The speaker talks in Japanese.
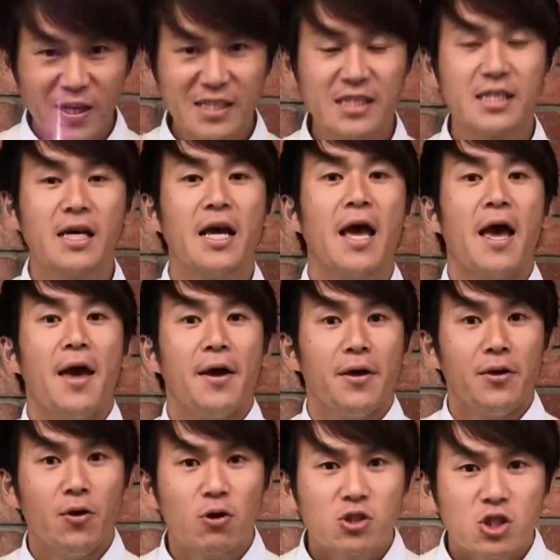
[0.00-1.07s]
目です
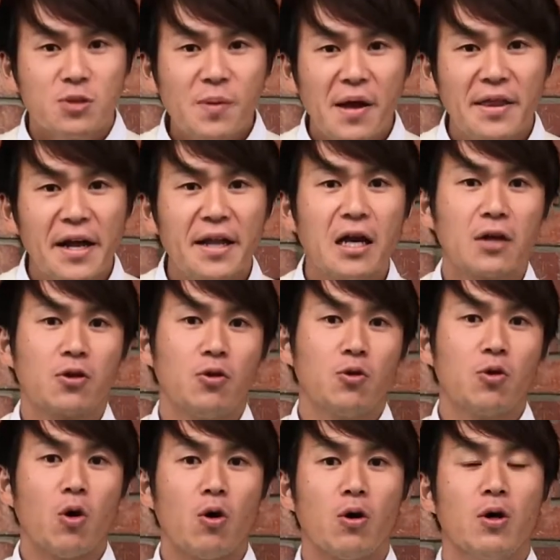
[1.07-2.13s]
4つ目は何かという
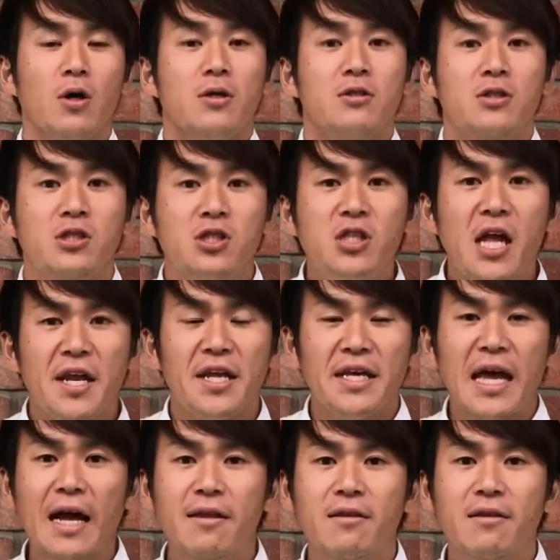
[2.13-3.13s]
とすでにやっ